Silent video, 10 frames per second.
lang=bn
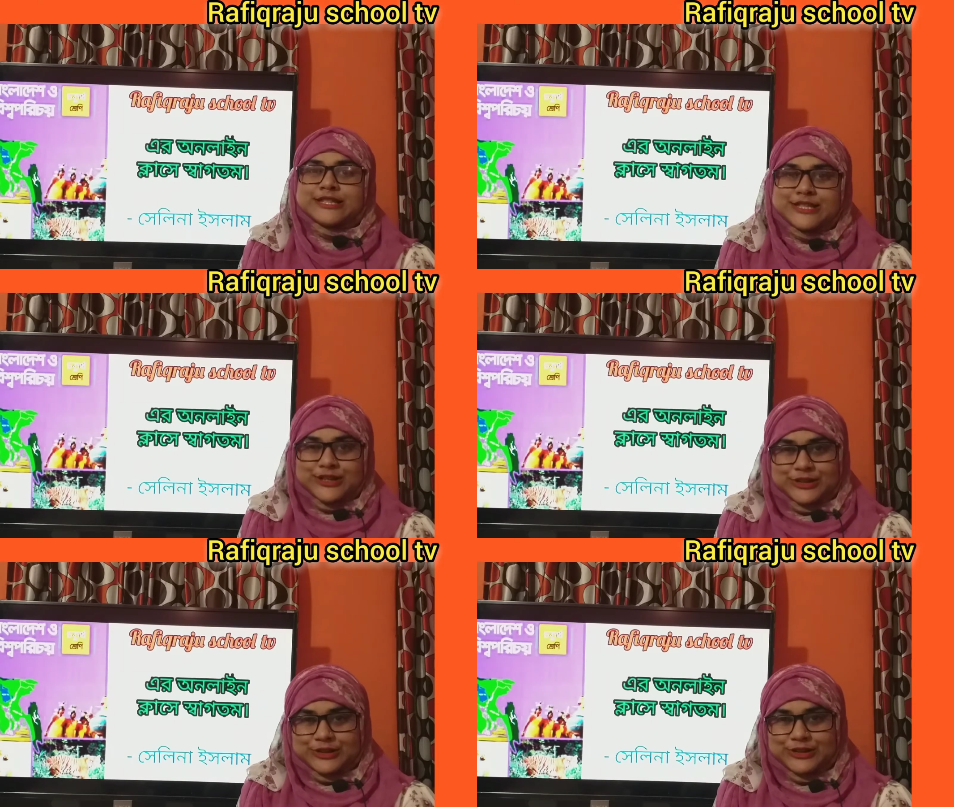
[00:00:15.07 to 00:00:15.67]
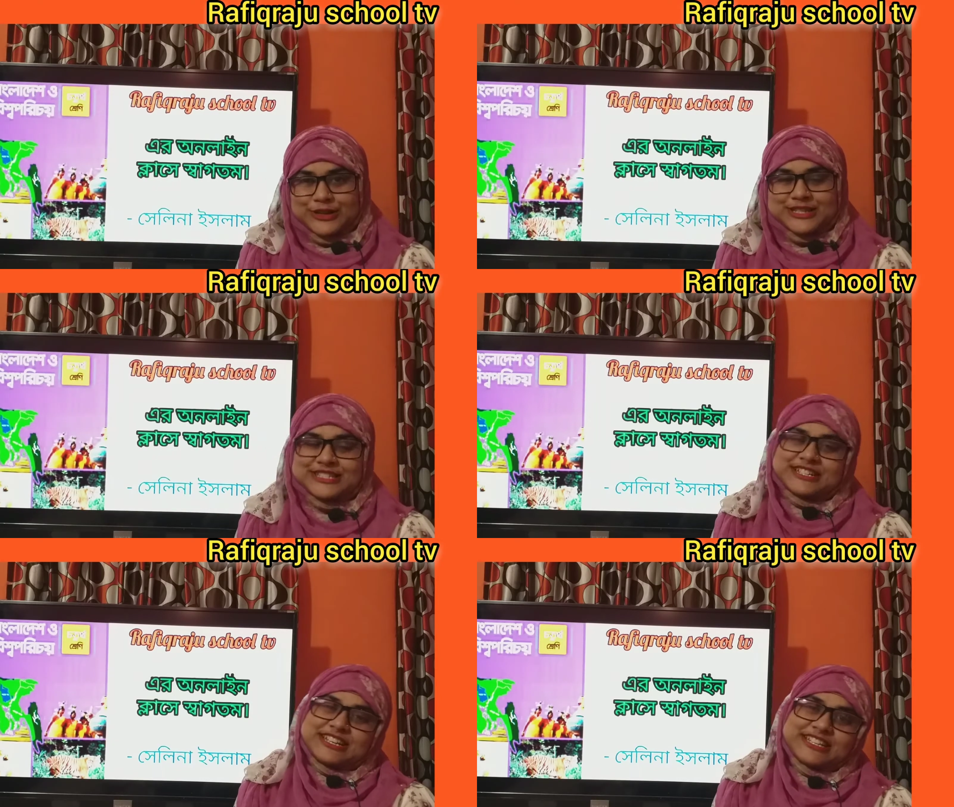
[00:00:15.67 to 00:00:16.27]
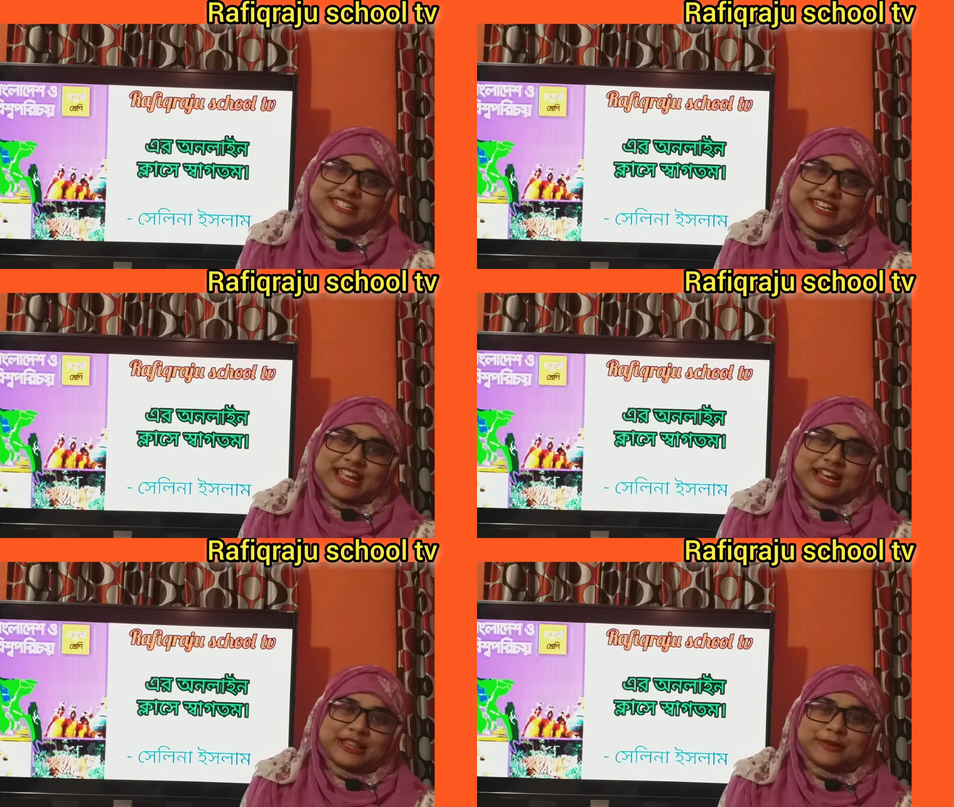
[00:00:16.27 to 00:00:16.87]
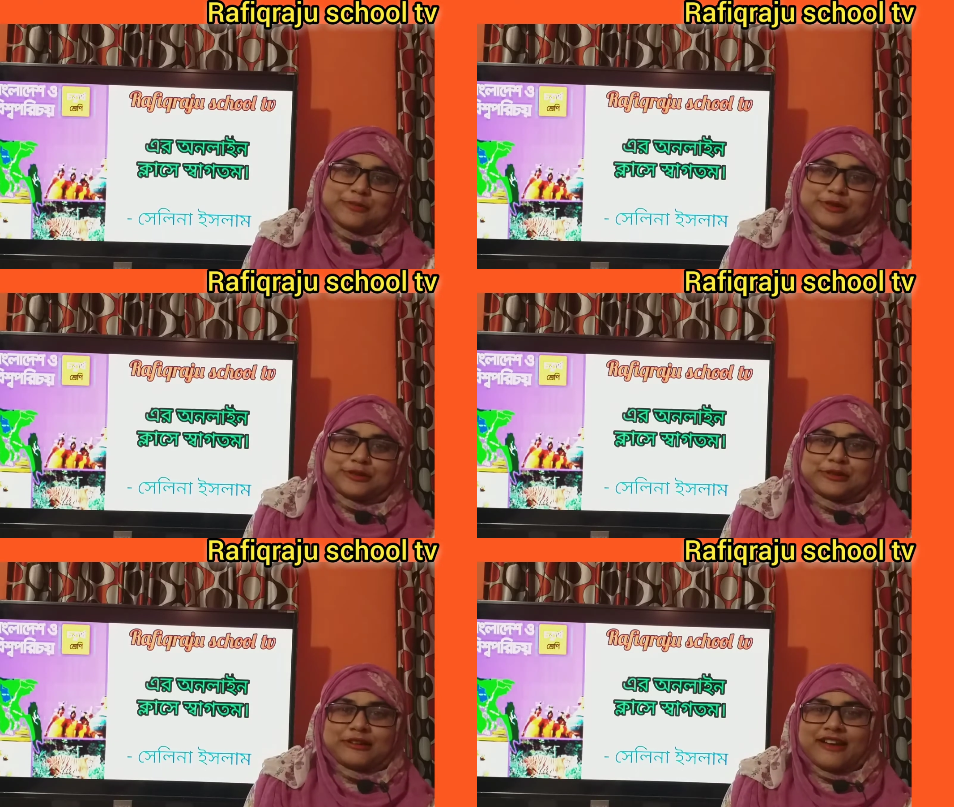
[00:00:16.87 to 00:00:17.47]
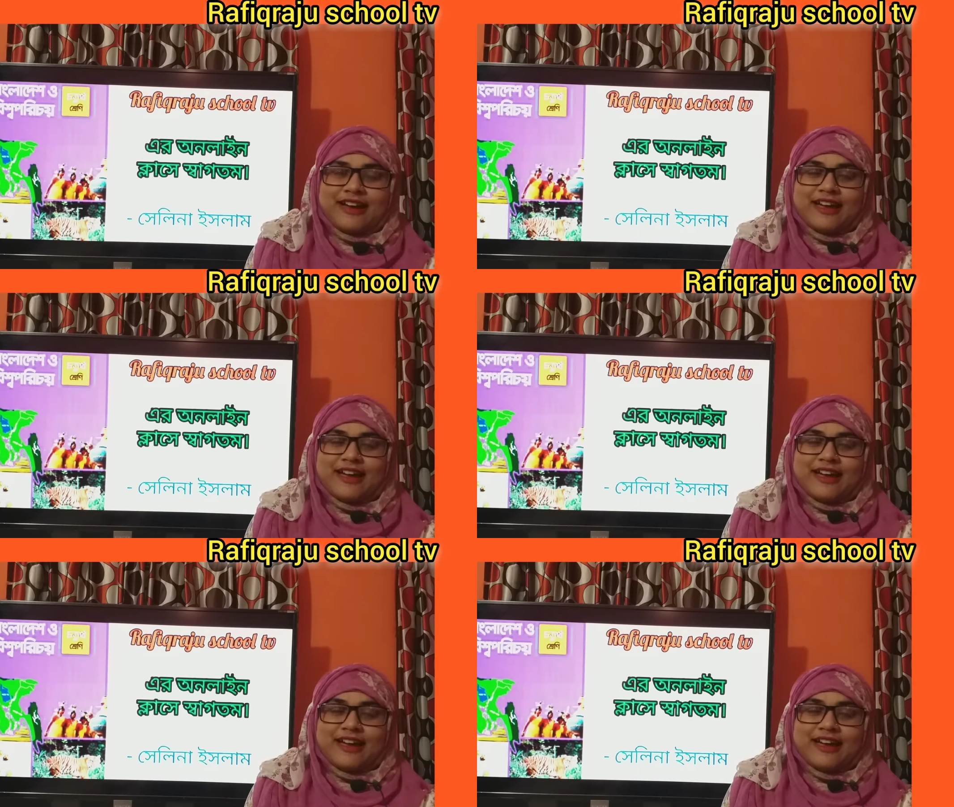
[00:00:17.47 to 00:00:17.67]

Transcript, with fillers: চতুর্থ শ্রেণীর শিক্ষার্থী বন্ধুরা